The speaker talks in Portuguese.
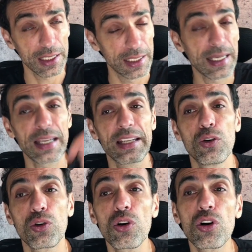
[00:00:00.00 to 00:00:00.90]
clicar
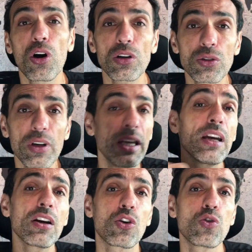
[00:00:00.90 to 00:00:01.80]
em Eu Concordo
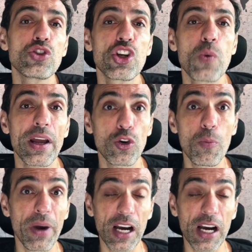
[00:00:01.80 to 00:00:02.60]
e continuar com o